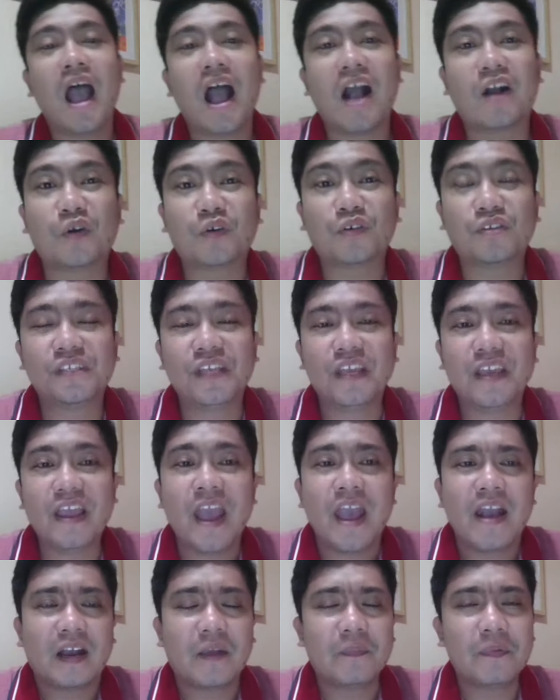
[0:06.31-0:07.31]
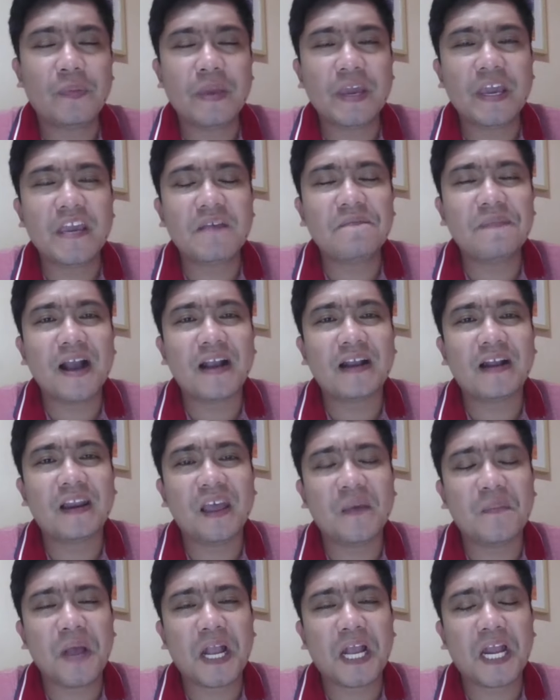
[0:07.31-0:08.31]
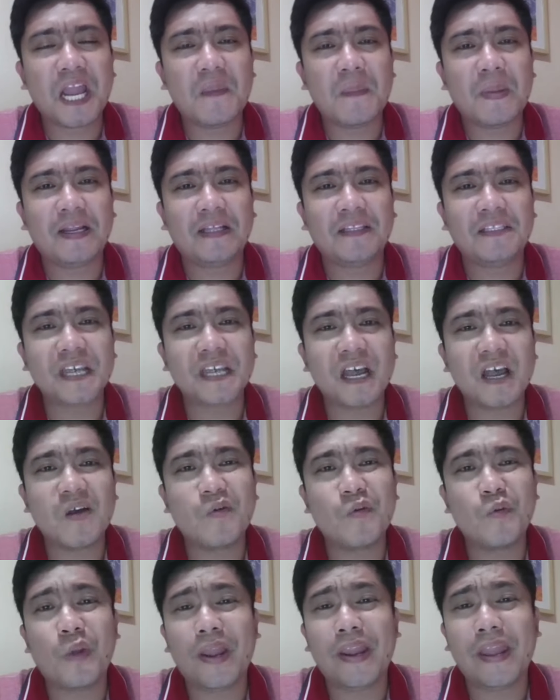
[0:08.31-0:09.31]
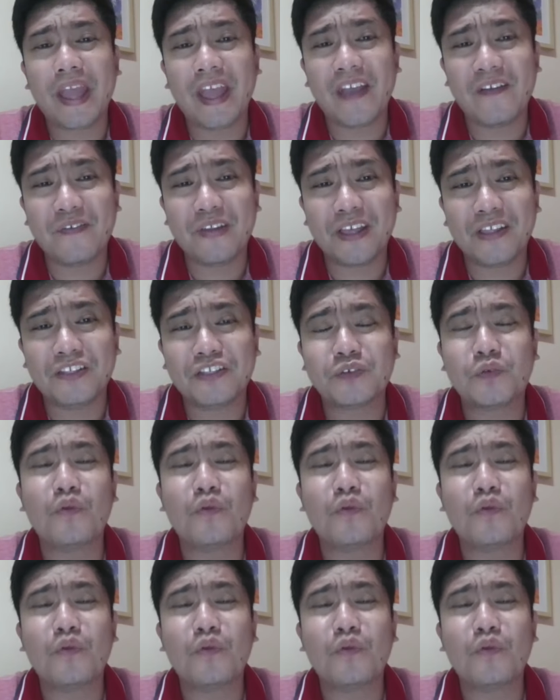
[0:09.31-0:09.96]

Ako si Kabibig Maglebak-Lebak na Town with Evidence.